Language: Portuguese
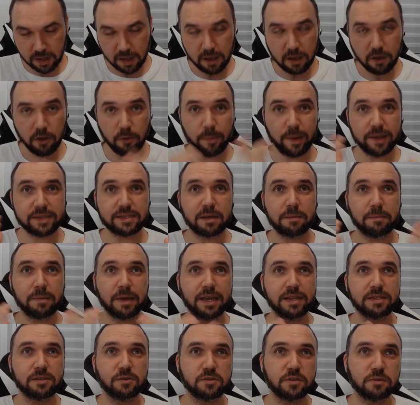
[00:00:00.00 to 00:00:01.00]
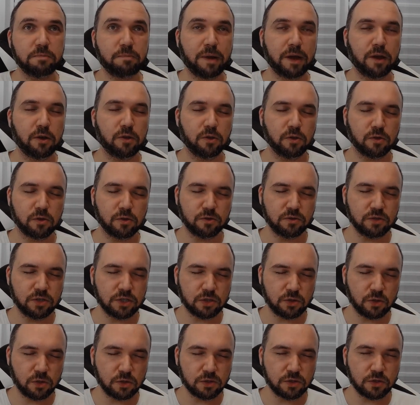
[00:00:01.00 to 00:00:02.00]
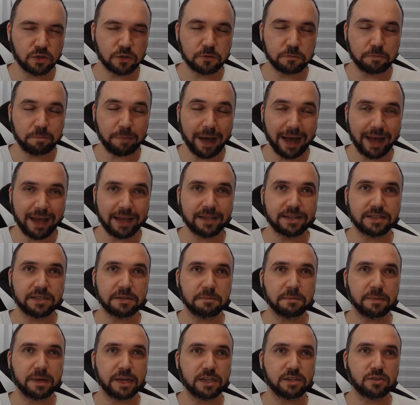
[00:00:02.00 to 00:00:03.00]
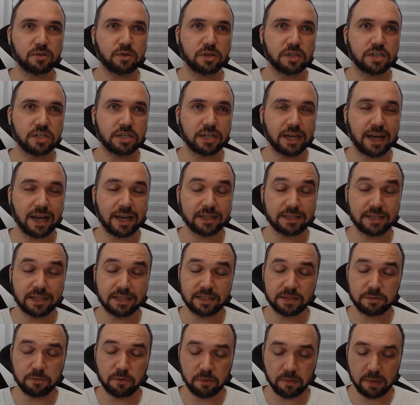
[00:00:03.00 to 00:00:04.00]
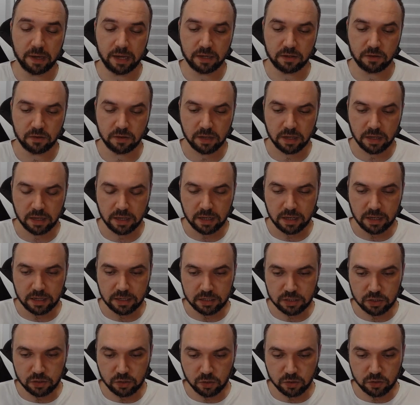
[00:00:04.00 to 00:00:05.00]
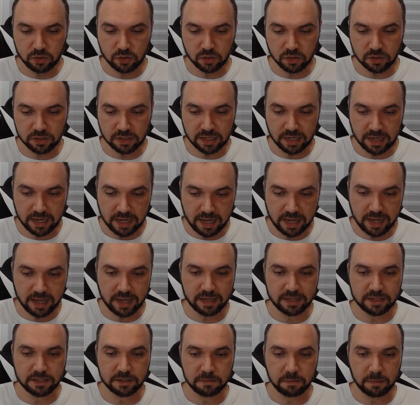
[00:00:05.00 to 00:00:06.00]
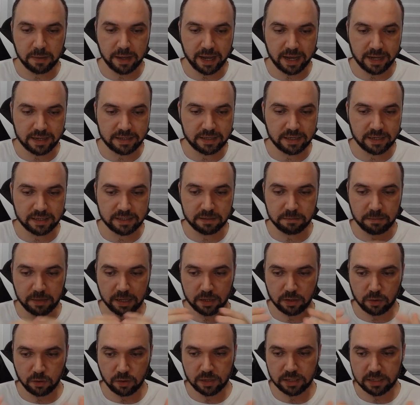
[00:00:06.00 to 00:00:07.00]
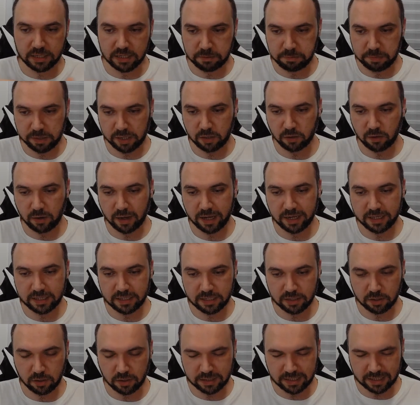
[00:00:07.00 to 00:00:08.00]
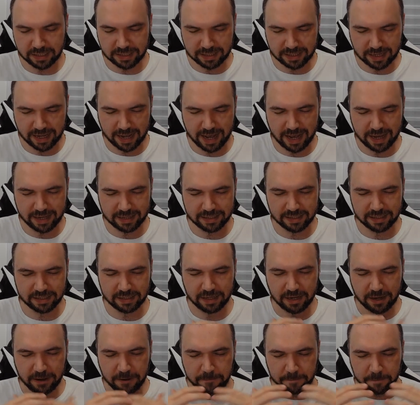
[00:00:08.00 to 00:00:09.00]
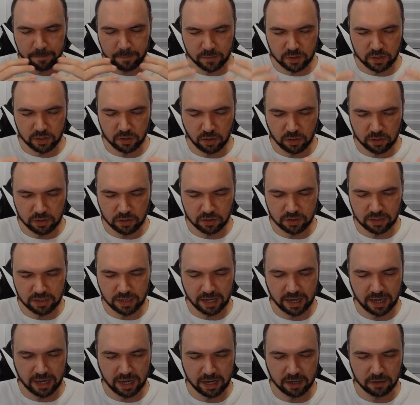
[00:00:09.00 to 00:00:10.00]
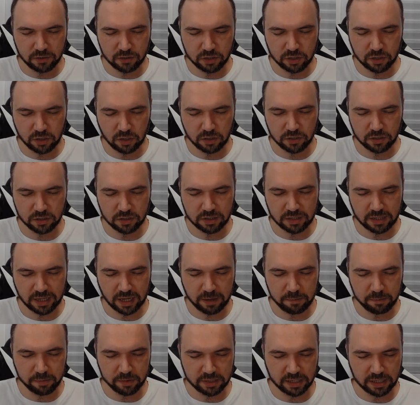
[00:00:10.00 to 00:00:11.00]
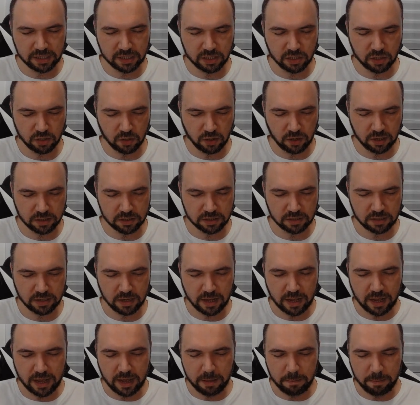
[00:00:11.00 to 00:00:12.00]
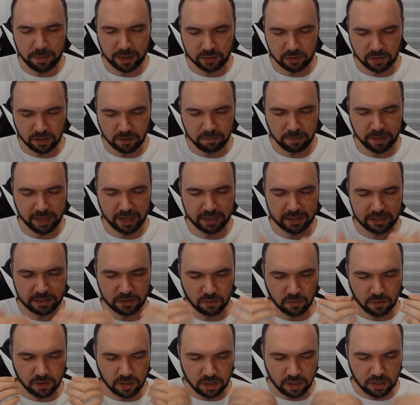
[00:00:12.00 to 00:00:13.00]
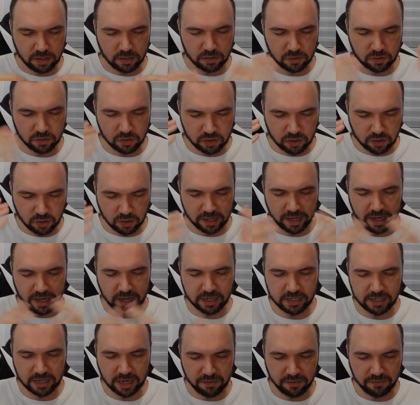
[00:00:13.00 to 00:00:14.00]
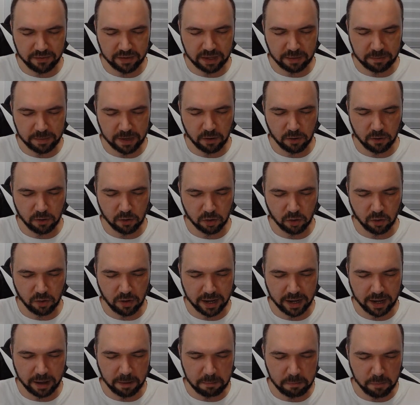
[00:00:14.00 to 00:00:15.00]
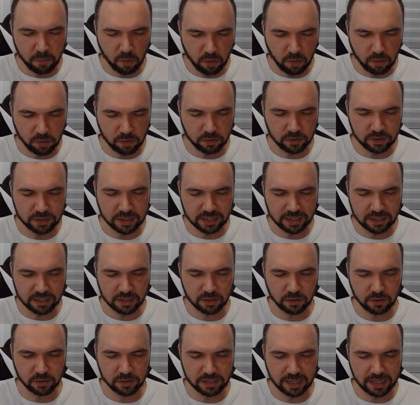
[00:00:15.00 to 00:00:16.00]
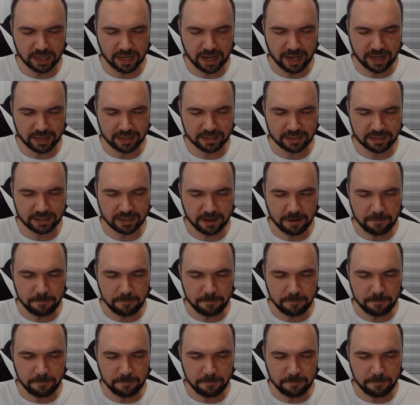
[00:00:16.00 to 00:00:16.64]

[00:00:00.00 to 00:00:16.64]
eu peço a bênção de Pai Olorum, de todos os pais e mães orixás nesse momento, de todos os guias, mestres e mentores espirituais de nossas casas, de nossos terrenos, de nossos templos religiosos. Peço a bênção do Senhor guia-chefe é da minha coroa, caboclo sete encruzilhadas.